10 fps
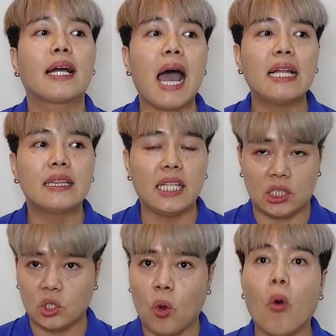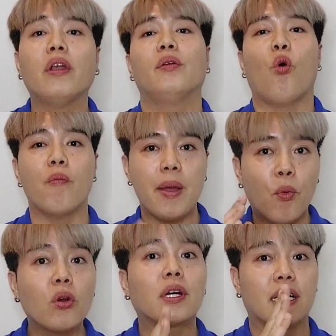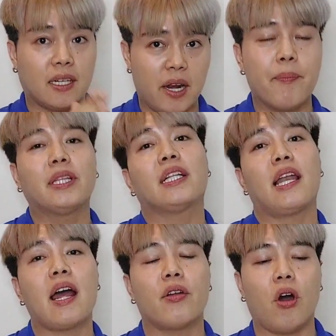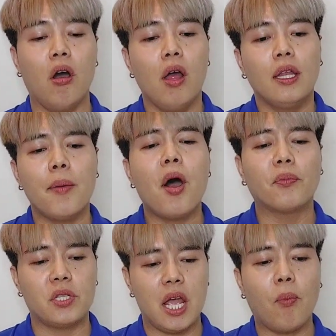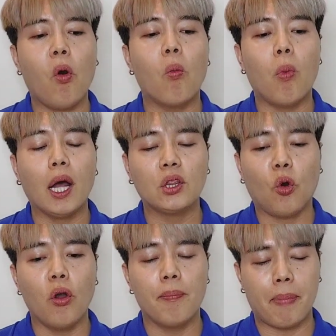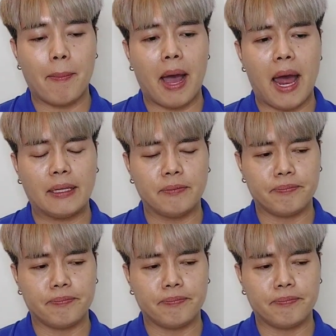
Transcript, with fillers: การติดทนผมได้พูดเกินๆเป็นตอนแแรกแล้วเนาะ น้ำหอมตัวนี้ผมว่าทนประมาณ